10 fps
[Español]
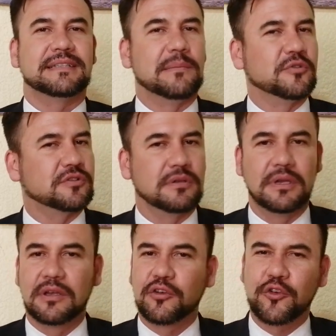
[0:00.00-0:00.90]
Estamos
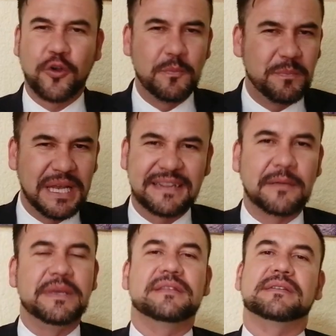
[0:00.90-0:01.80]

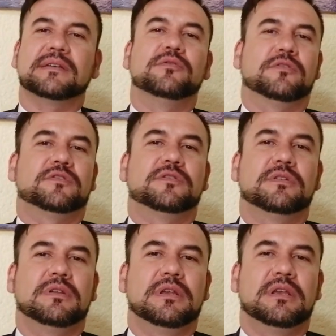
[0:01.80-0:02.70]
completamente seguros
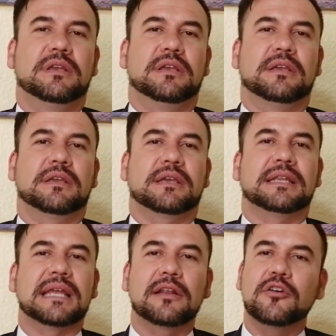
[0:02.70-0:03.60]

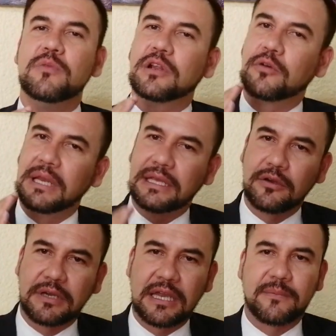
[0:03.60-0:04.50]
que tal como el
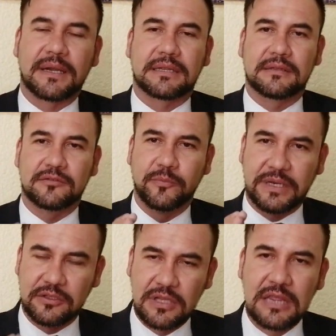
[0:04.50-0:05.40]
Colegio Herbert, su
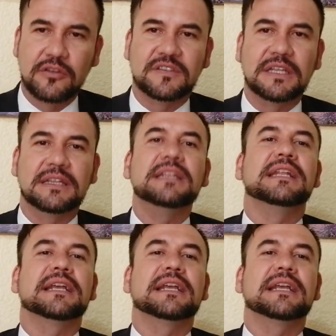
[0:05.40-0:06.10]
personal docente y